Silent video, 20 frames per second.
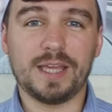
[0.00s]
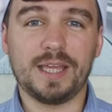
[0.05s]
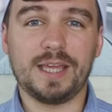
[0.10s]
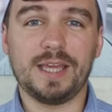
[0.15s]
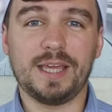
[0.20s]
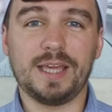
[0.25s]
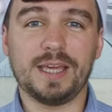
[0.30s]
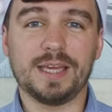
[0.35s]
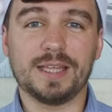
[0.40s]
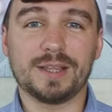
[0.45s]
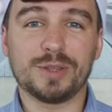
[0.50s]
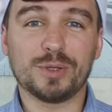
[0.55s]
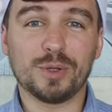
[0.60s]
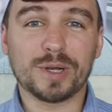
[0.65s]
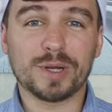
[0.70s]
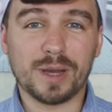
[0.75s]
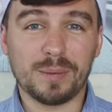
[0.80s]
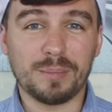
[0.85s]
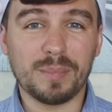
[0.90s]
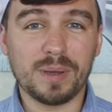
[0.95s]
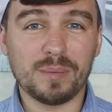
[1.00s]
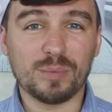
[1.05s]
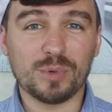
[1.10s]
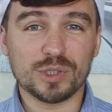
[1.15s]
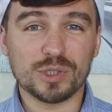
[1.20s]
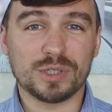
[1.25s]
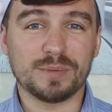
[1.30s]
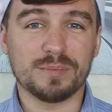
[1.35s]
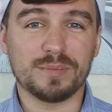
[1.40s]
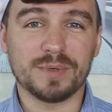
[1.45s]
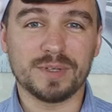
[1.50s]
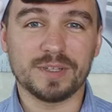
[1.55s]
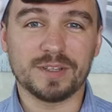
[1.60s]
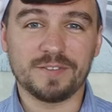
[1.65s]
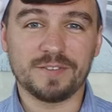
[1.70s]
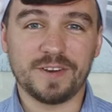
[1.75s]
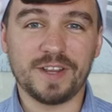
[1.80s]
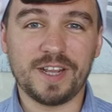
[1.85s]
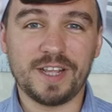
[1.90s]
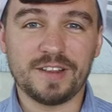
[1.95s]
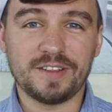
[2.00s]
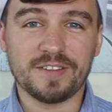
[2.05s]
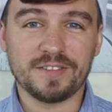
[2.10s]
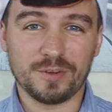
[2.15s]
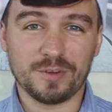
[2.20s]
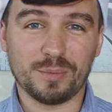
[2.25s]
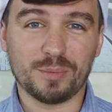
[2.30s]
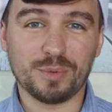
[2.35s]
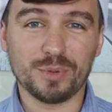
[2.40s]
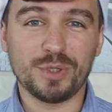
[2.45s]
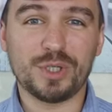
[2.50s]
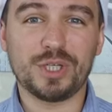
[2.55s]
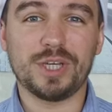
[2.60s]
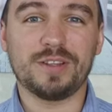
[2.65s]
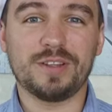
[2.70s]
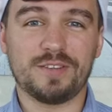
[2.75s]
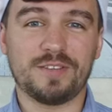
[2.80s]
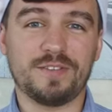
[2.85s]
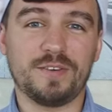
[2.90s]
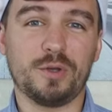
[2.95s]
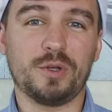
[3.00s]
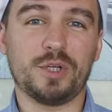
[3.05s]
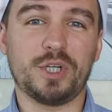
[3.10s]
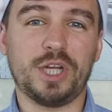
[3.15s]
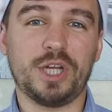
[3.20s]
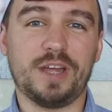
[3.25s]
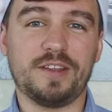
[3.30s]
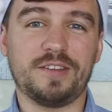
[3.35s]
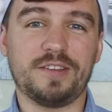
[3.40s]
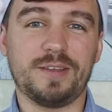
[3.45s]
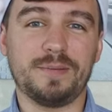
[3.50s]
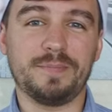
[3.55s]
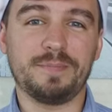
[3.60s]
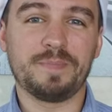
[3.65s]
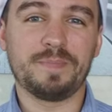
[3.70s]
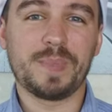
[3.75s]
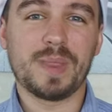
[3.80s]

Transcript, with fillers: и только мы можем творить свое будущее, свое счастье.